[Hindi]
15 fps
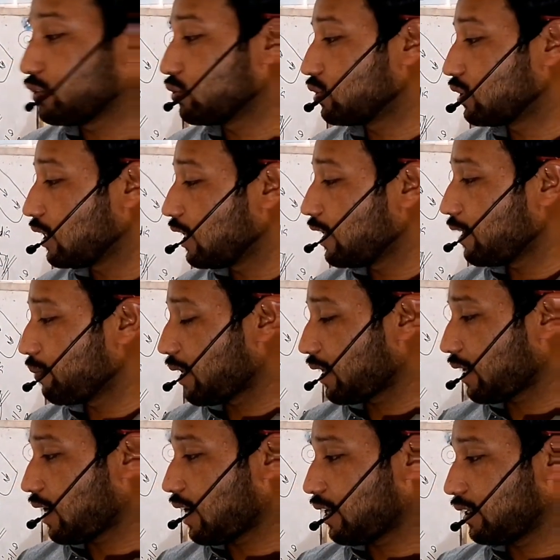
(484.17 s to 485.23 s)
ये जो डील
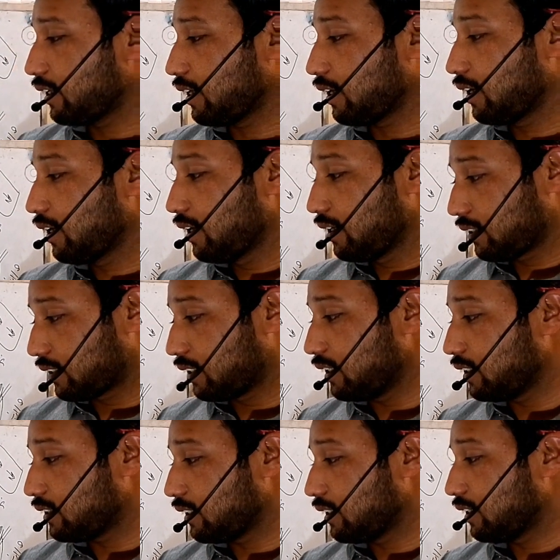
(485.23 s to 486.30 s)
इमरान खान ने
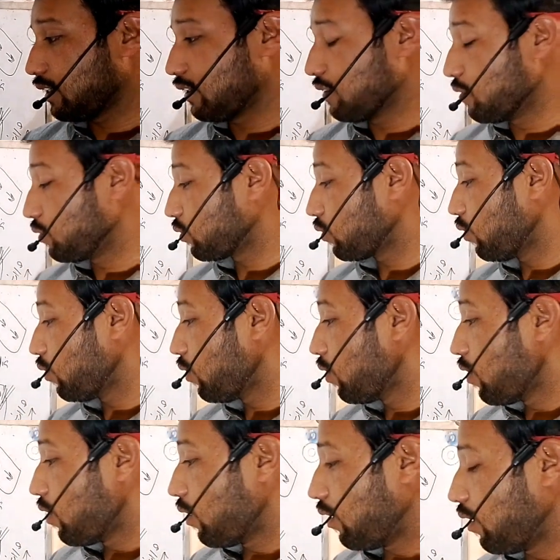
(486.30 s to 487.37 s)
की थी
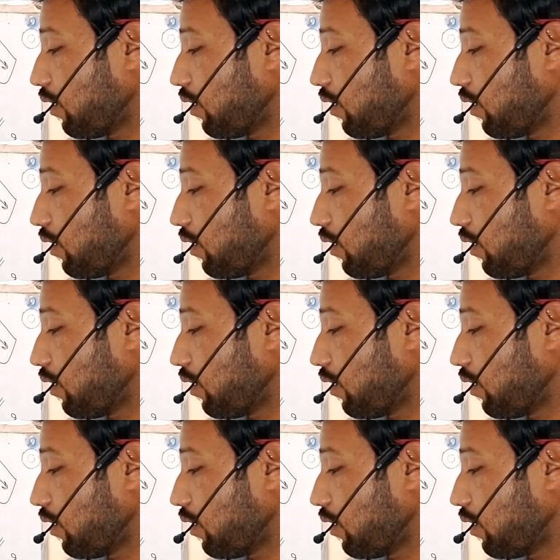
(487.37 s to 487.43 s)
उनको